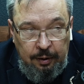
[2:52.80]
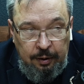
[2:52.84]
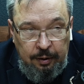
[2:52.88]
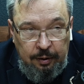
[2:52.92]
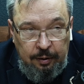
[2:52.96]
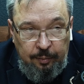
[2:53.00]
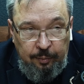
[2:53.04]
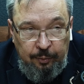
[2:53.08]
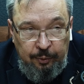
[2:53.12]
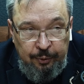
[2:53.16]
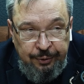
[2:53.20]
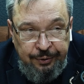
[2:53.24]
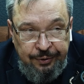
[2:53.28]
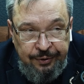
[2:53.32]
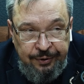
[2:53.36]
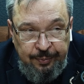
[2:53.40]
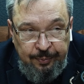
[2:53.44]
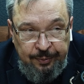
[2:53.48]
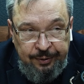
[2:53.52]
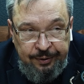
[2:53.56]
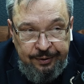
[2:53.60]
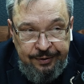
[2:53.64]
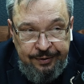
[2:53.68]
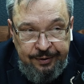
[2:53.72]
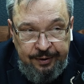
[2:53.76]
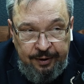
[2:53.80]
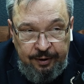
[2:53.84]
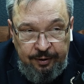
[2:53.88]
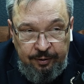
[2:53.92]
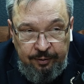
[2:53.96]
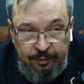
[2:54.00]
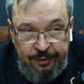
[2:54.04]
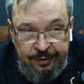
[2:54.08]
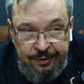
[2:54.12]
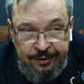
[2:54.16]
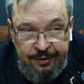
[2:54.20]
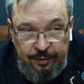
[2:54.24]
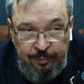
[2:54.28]
А мощность
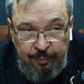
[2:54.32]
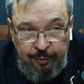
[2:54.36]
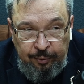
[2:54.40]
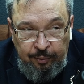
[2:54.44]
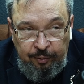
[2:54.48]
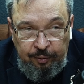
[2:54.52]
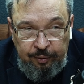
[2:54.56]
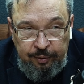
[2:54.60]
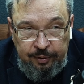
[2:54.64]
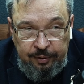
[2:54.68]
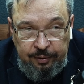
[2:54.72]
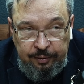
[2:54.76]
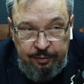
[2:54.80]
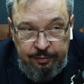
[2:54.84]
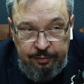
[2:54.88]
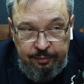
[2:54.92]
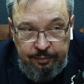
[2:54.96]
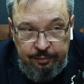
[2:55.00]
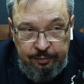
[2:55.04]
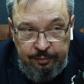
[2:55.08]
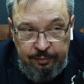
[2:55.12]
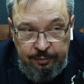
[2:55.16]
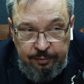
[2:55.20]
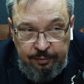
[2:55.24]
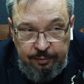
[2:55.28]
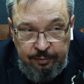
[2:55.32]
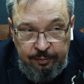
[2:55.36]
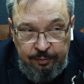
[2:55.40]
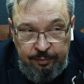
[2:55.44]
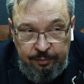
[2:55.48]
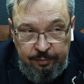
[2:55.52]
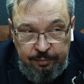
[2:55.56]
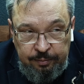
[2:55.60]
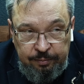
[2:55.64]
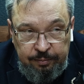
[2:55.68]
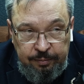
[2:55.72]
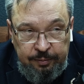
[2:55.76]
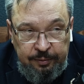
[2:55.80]
магистрального газопровода
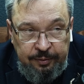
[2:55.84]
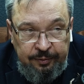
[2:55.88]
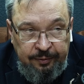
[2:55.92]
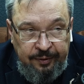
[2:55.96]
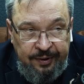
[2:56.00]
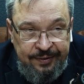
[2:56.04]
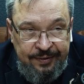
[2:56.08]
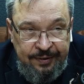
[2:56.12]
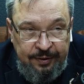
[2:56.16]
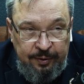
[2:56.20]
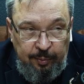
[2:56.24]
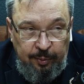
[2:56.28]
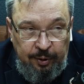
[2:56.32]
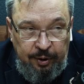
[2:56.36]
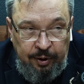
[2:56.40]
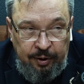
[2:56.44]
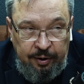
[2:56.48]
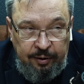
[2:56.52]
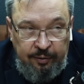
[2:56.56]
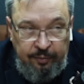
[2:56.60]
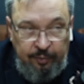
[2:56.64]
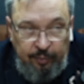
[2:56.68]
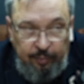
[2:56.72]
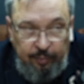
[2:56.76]
20 миллиардов